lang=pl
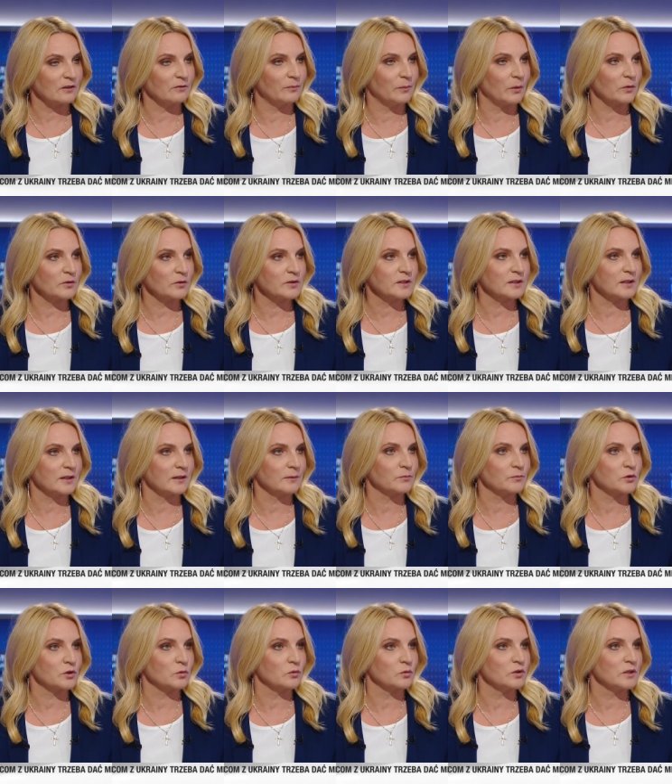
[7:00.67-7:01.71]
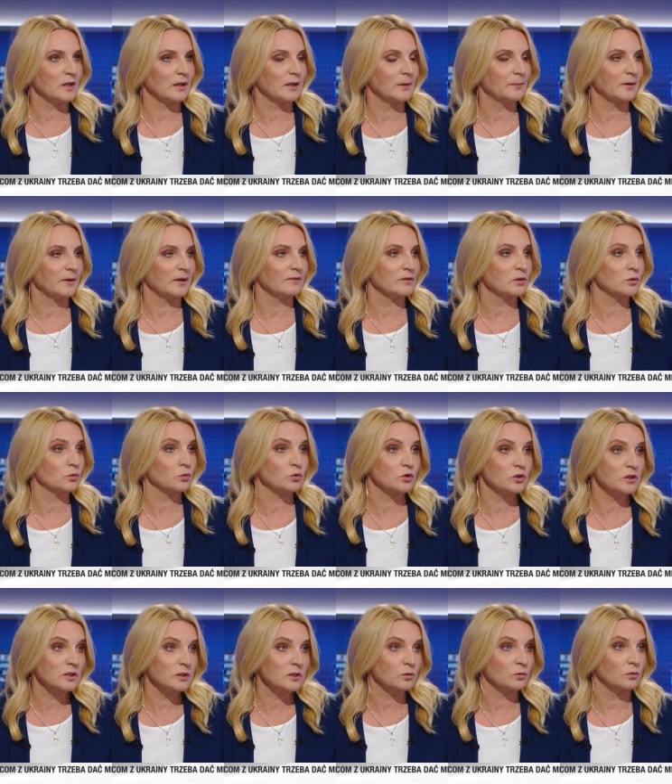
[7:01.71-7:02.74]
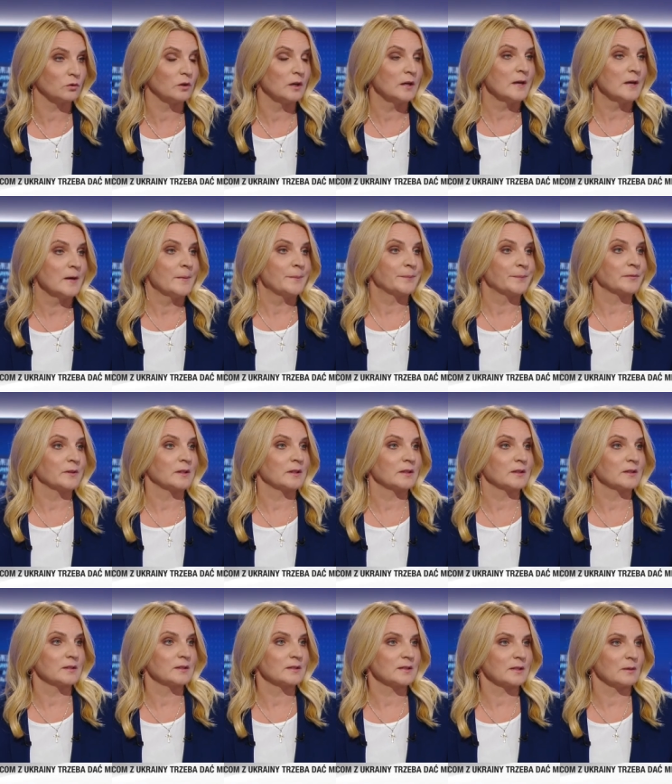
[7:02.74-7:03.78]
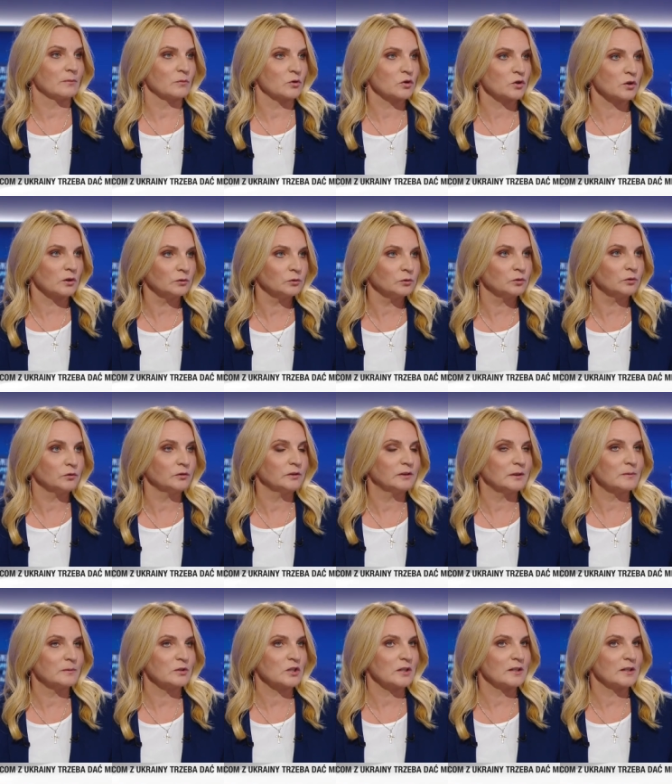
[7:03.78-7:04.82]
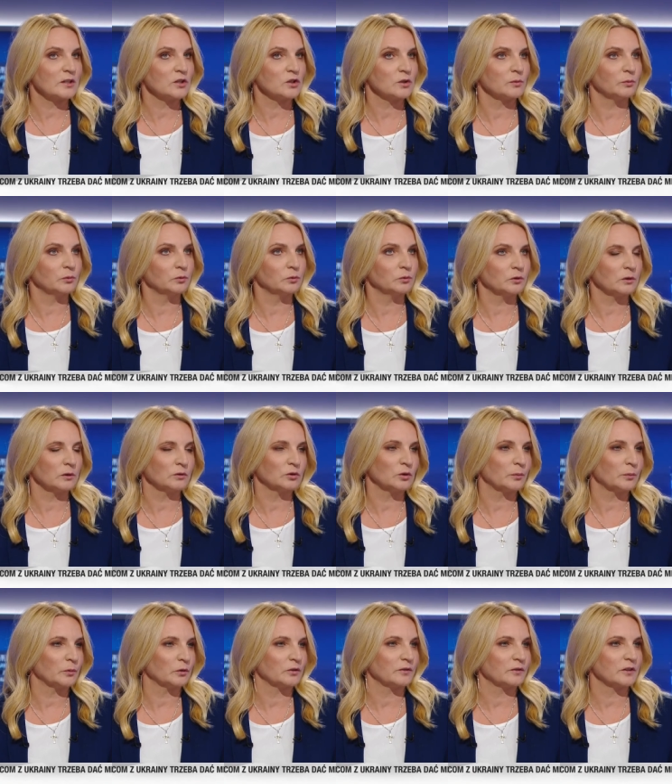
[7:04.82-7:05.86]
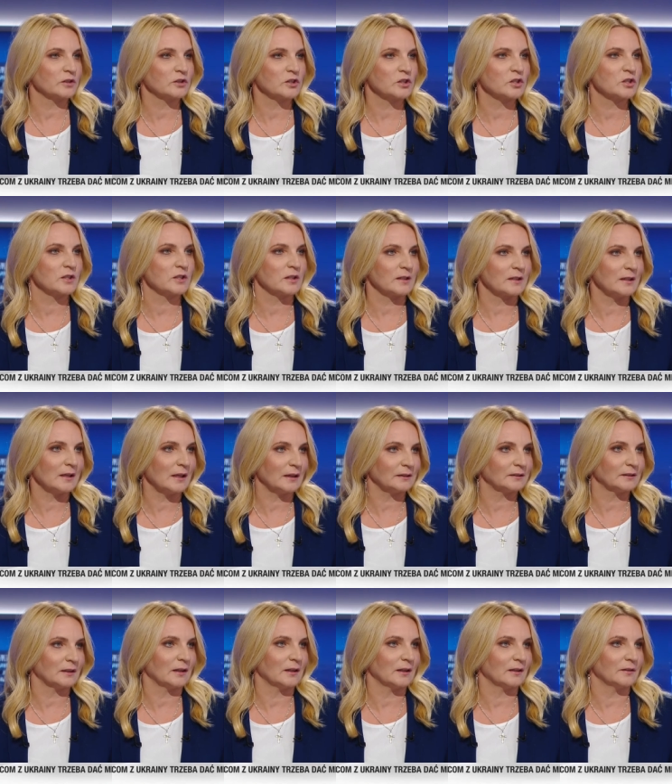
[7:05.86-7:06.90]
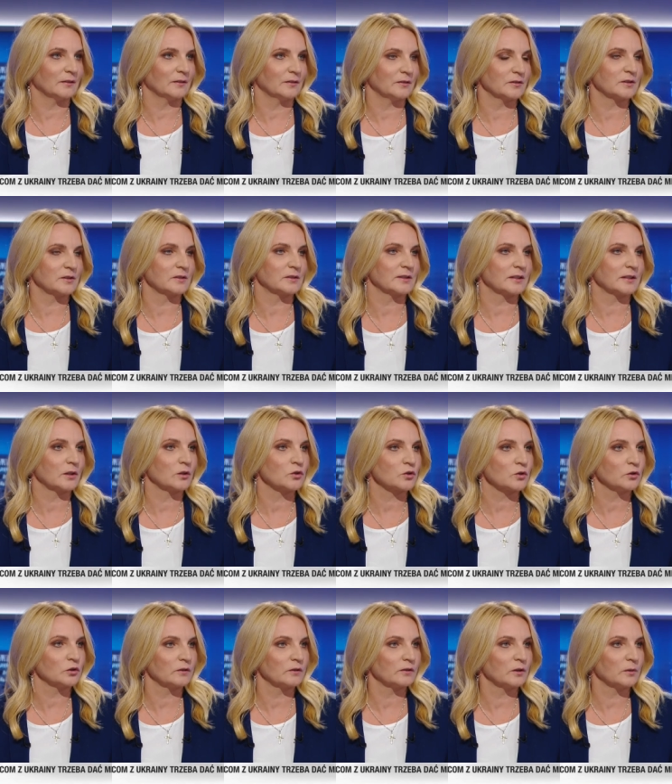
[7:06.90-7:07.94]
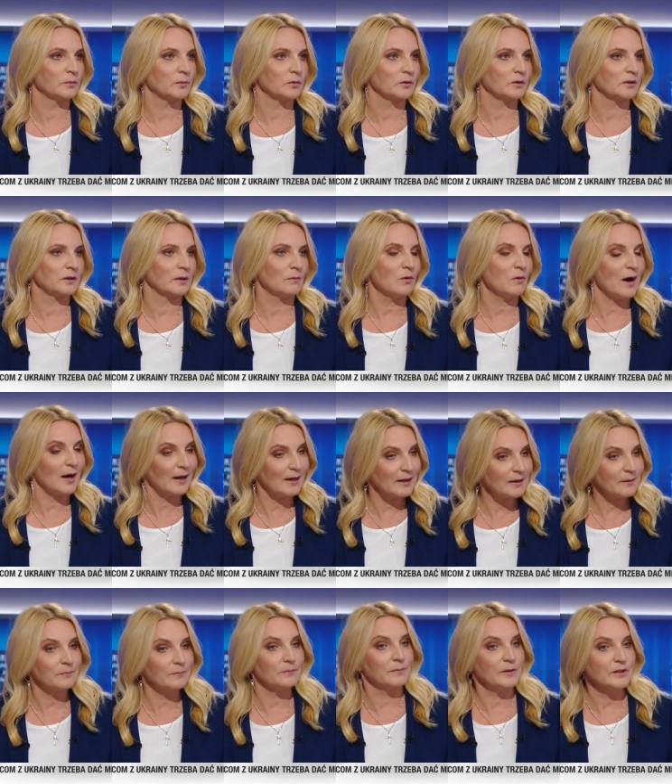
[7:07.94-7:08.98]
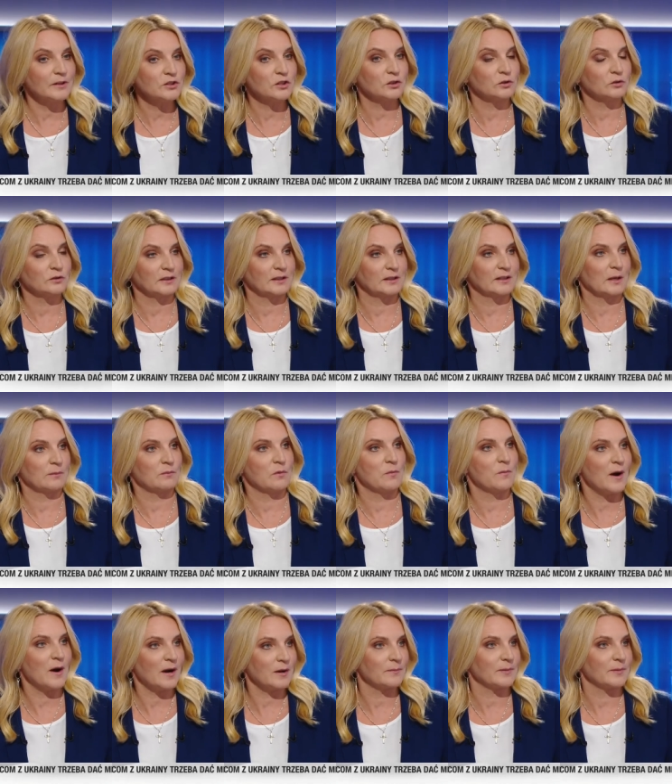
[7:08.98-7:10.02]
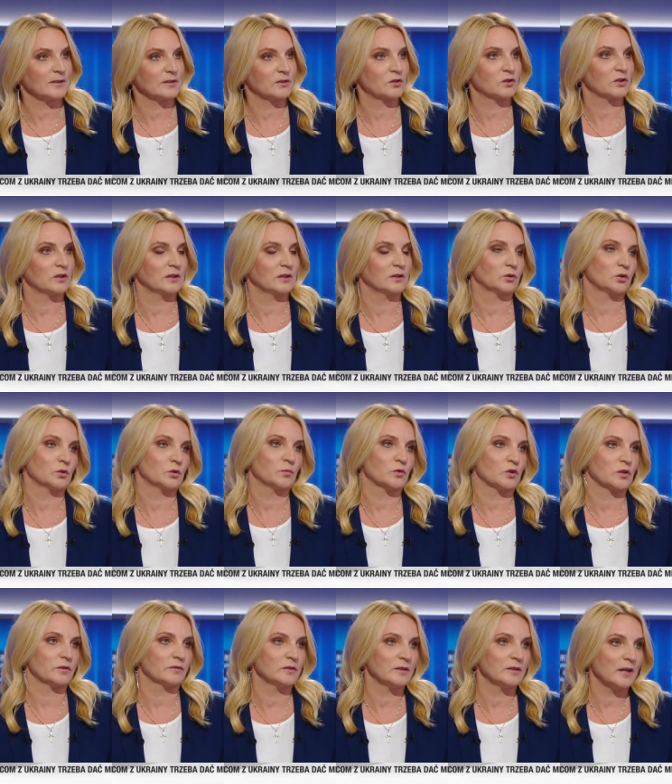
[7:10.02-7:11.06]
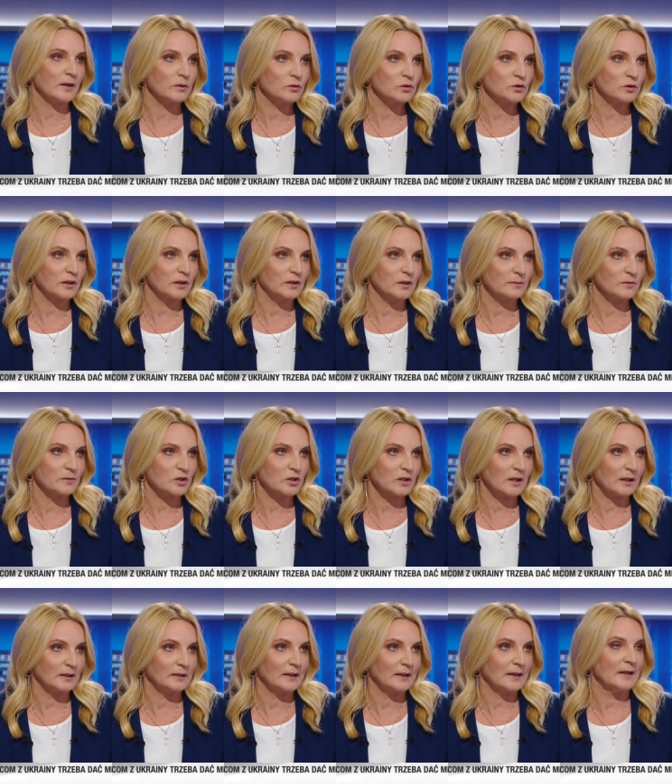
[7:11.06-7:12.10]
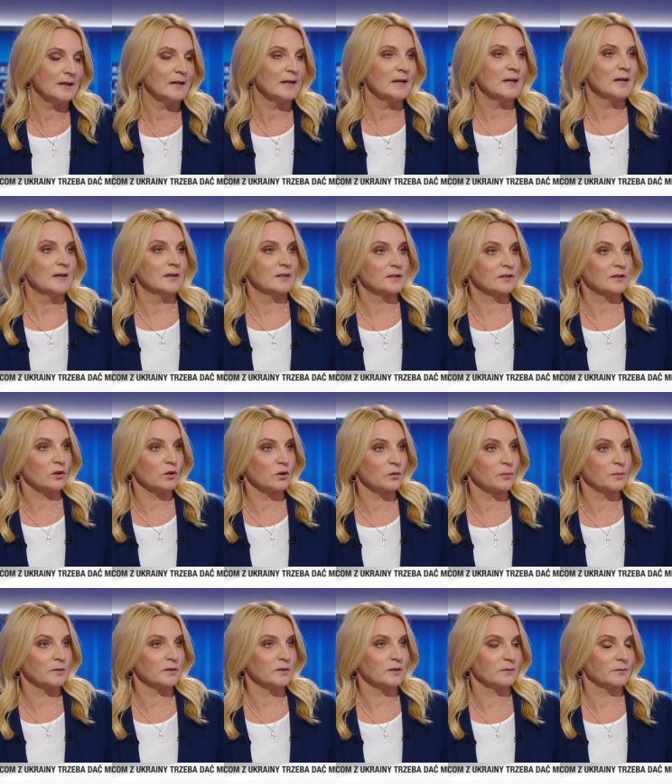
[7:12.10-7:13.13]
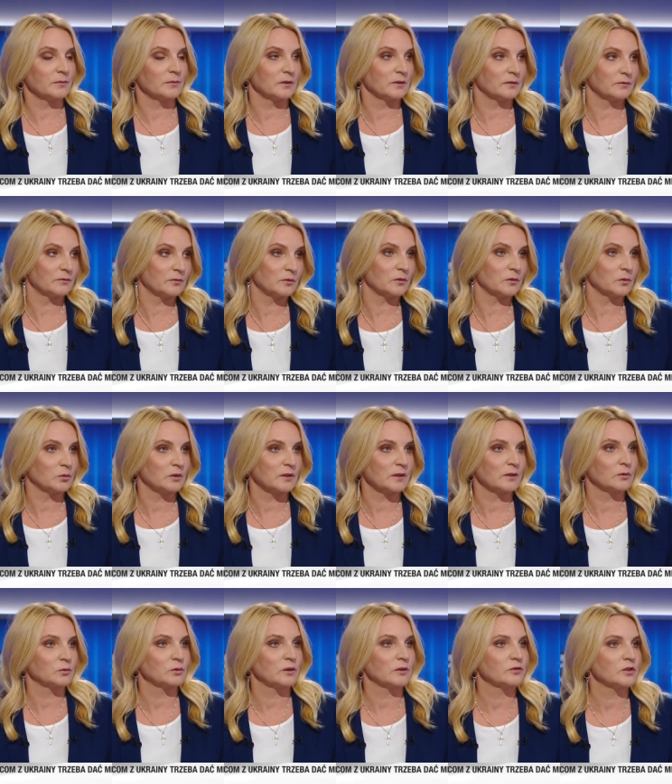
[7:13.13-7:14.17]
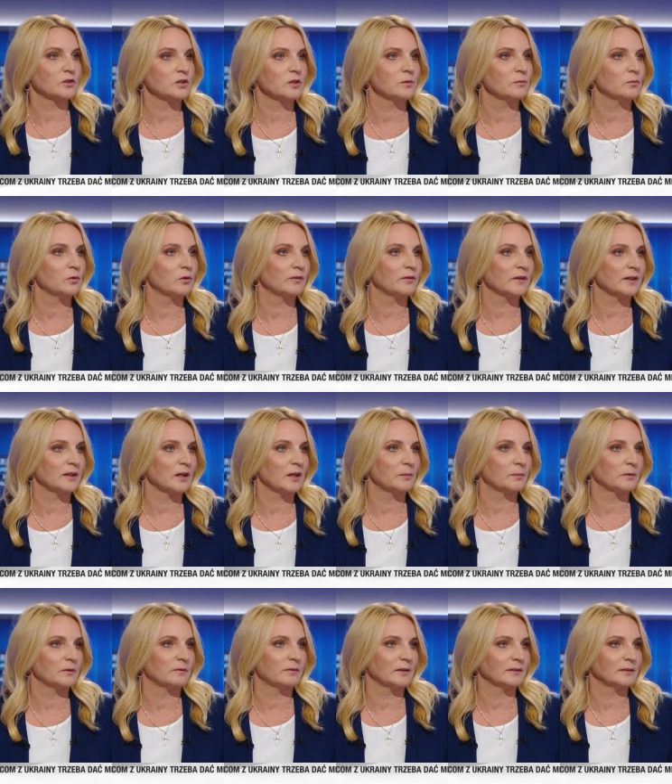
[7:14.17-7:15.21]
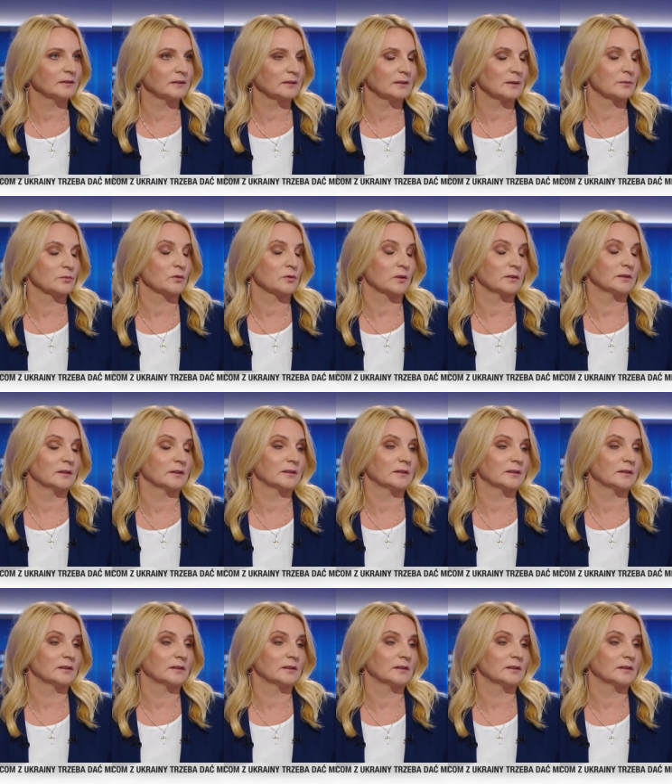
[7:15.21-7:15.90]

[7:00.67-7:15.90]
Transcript: w Polsce przy udziale prawie 130 e, samorządów i te mieszkania się budują. To potrwa 3-4 lata e, z tego rządowego programu, ale będzie to taki jakby bypass, czyli ktoś może wynająć tanie mieszkanie, rąk, e, które, które wcześniej było w rękach prywatnych, na przykład na